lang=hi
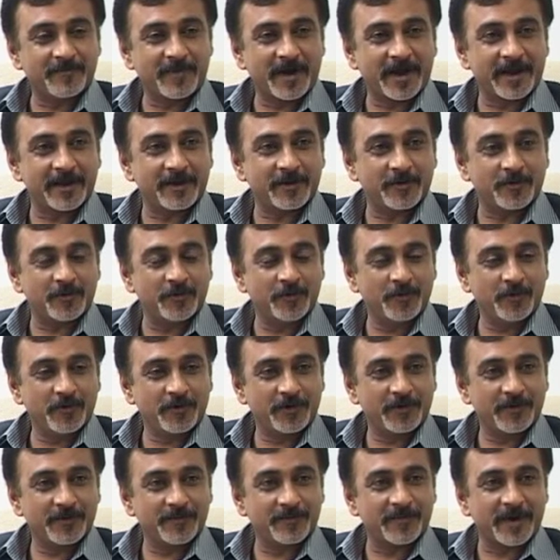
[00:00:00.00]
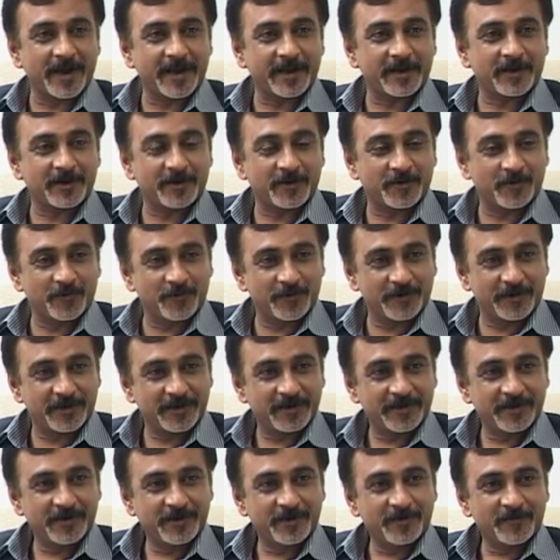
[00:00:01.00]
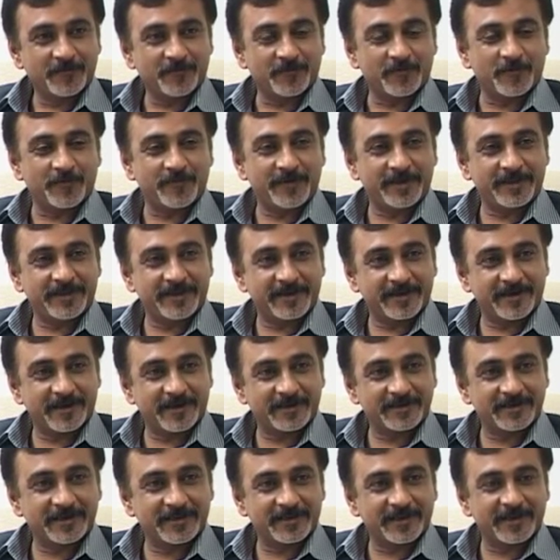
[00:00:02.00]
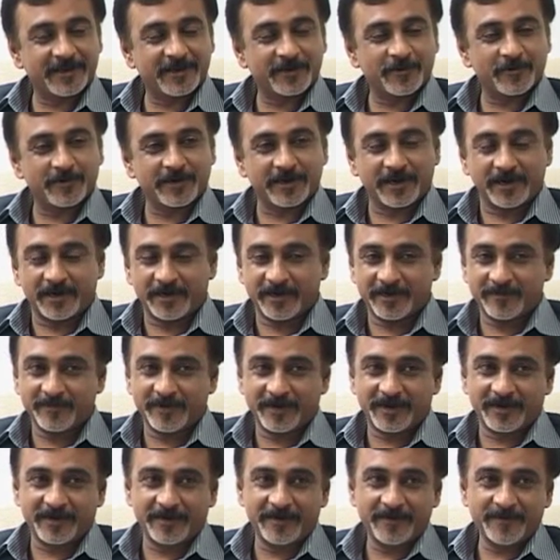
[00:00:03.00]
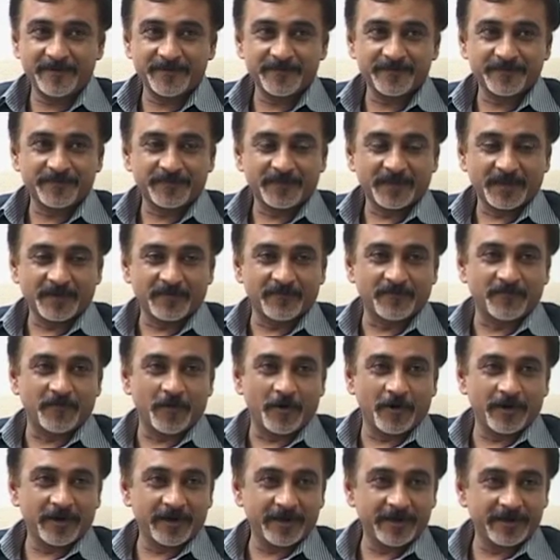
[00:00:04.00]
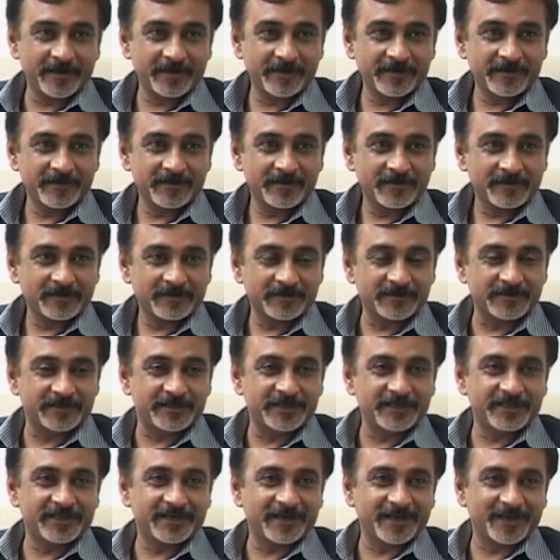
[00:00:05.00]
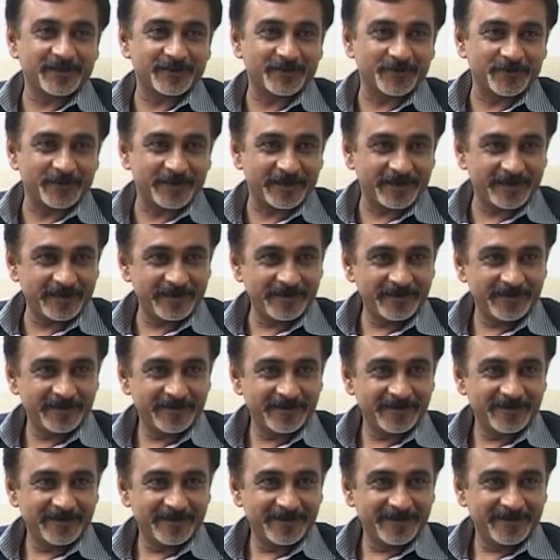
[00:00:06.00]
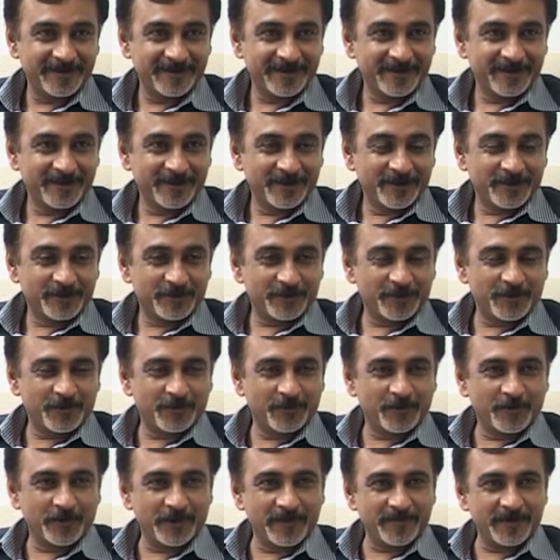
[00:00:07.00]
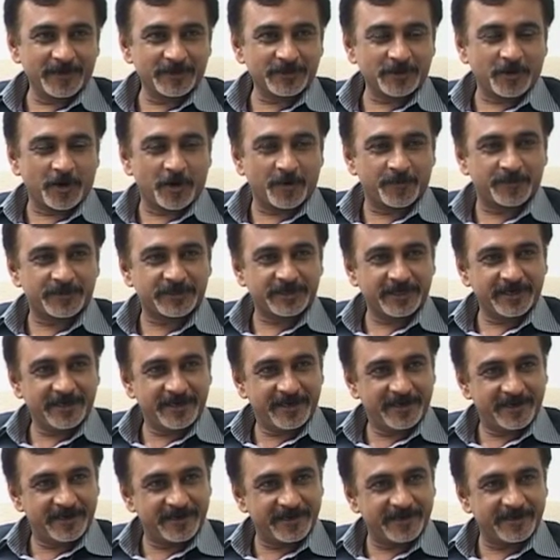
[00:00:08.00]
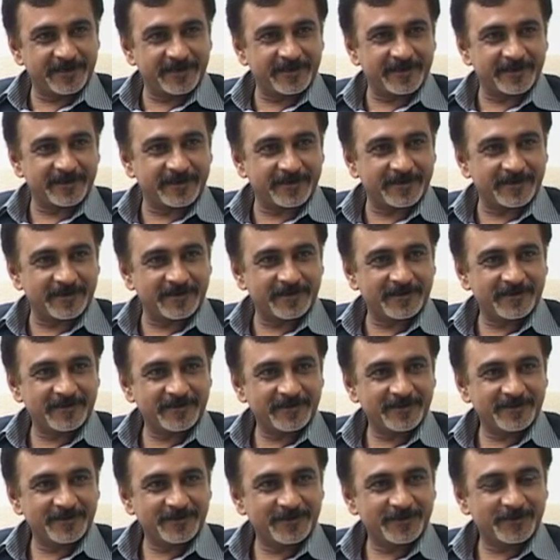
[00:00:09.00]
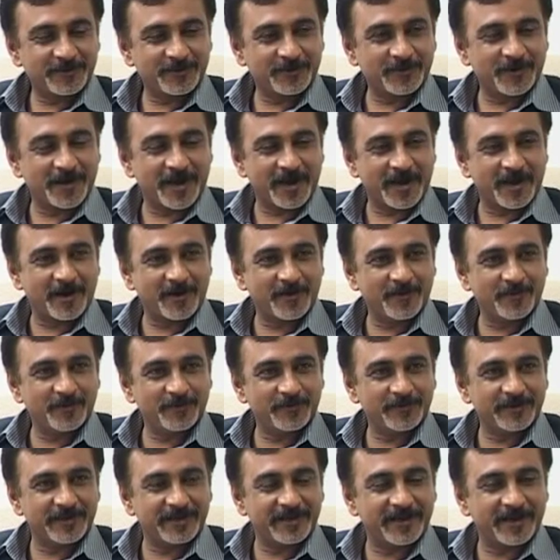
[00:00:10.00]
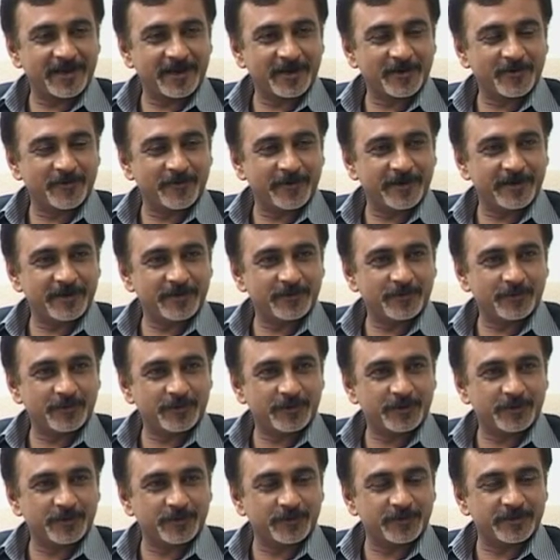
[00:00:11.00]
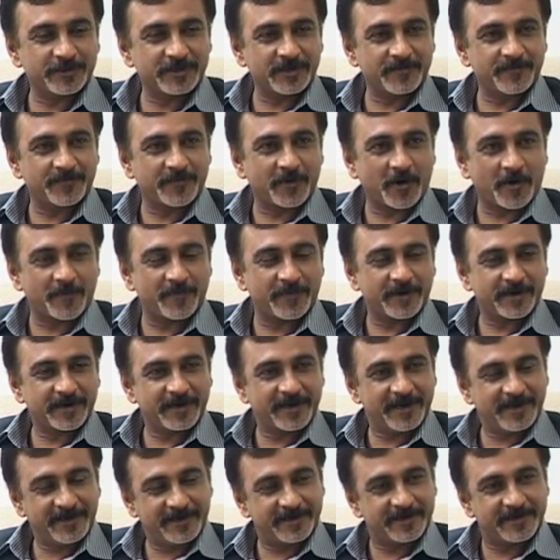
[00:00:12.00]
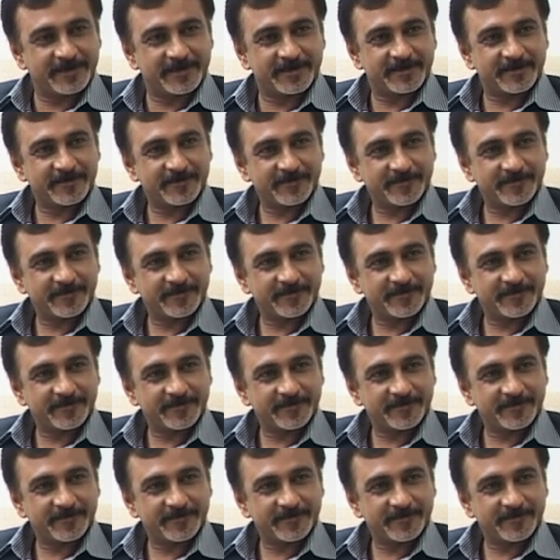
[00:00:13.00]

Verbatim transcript: बाय हुक बाय क्रुक वो भी देखा जाता है क्योंकि अल्टीमेटली वॉर है जीतना तो है ही तो लोगों के पास ऑप्शन ही नहीं रहेगा तो हाउ दे आर गोइंग टू चूज अ प्रॉपर कैंडिडेट